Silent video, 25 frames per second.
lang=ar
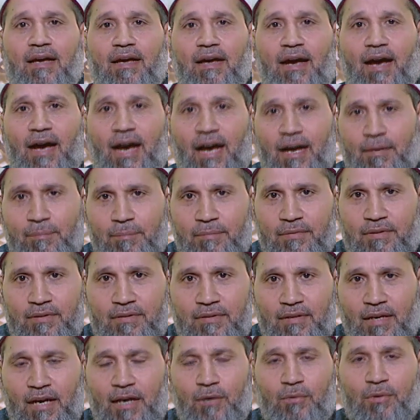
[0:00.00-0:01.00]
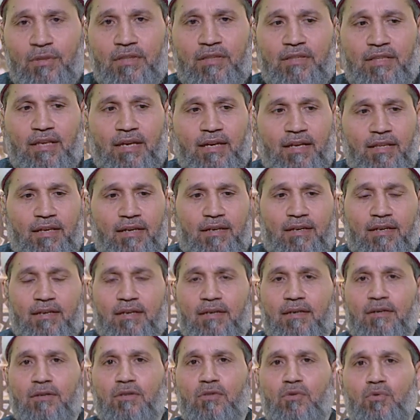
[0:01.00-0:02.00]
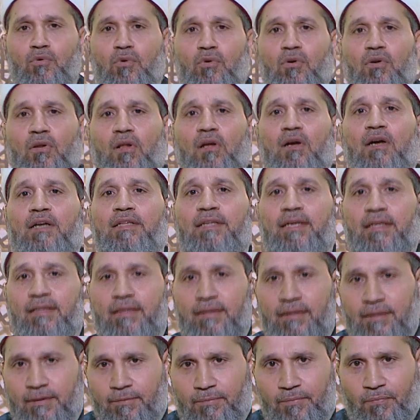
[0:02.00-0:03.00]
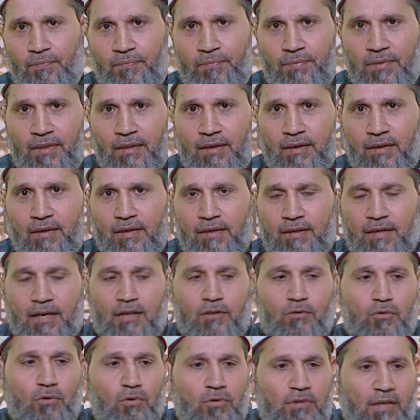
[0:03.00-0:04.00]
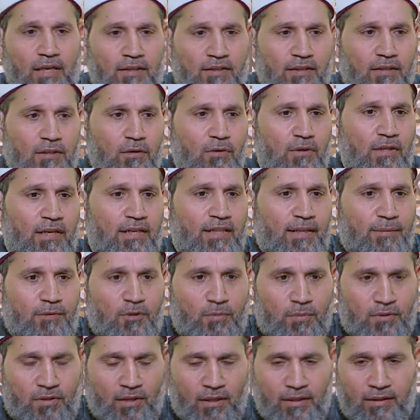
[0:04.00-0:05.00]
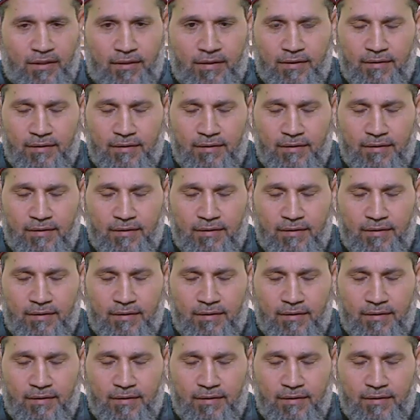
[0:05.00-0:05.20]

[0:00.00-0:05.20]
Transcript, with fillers: عمد او التارك نكرانا يعني تقول له تعالى صلي يقول لك لا مش مصلي